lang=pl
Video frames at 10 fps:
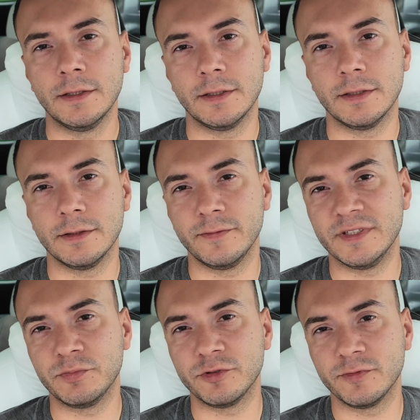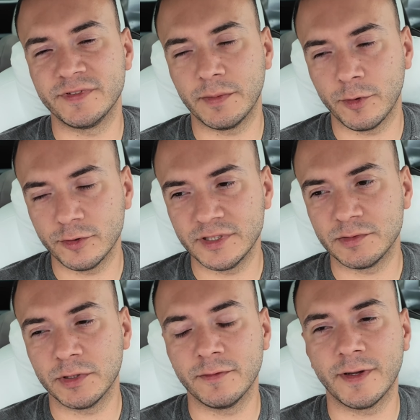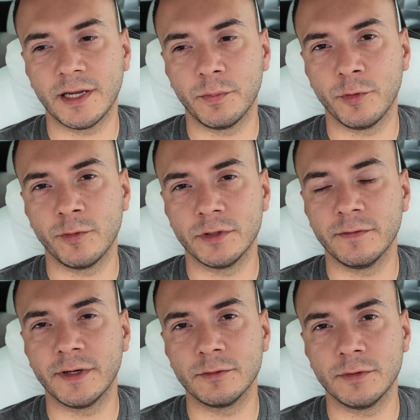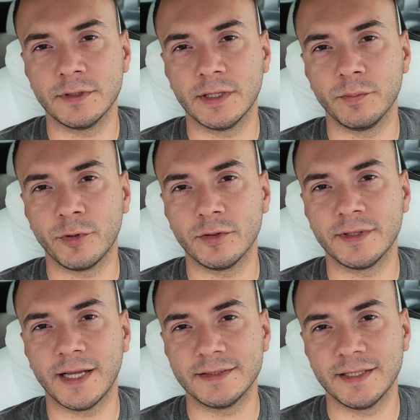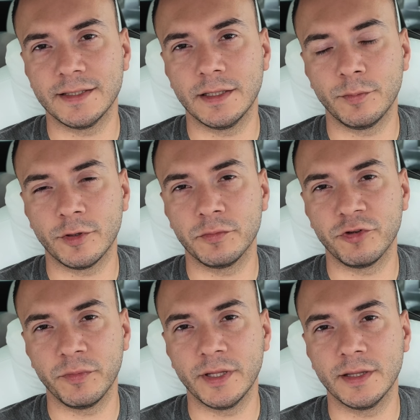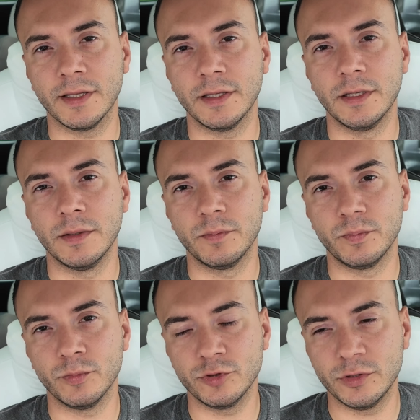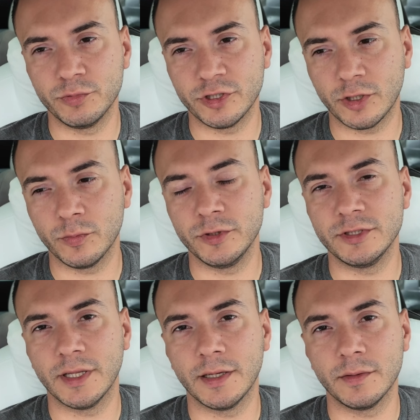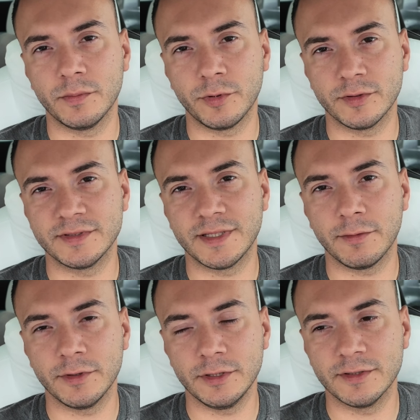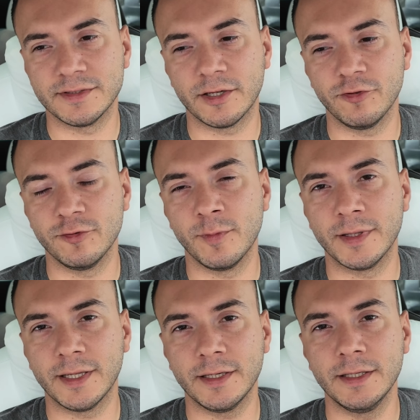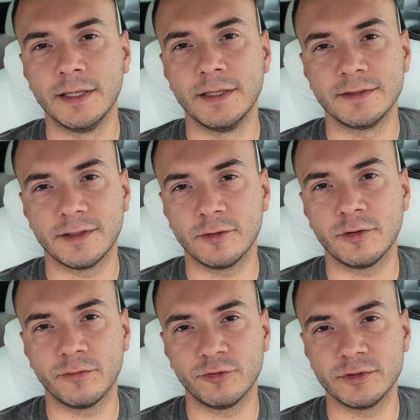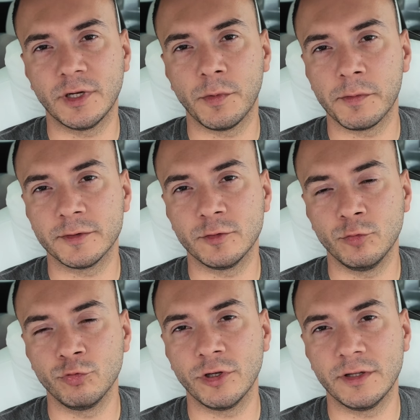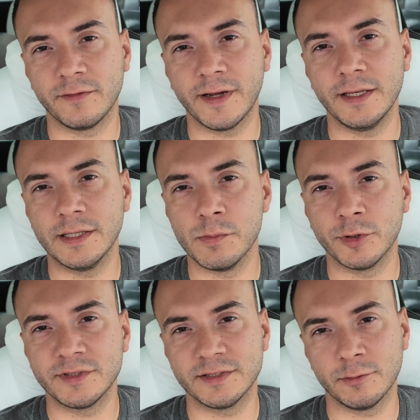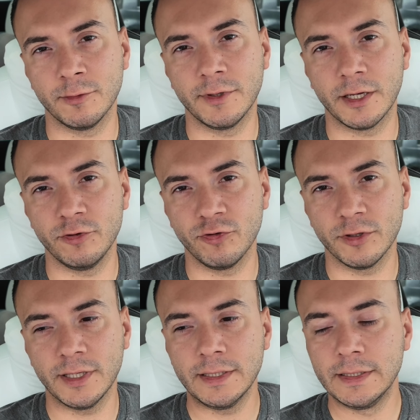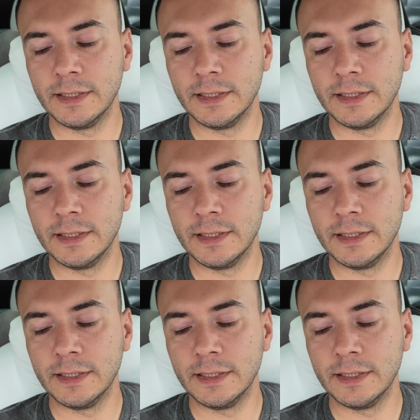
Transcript: e, więc w samochodzie jest ładowarka pokładowa, który ten prąd AC, ten prąd przemienny musi przerobić na prąd stały i dostarczyć do baterii. Stąd to wszystko po prostu dłużej trwa i te moce są ograniczone.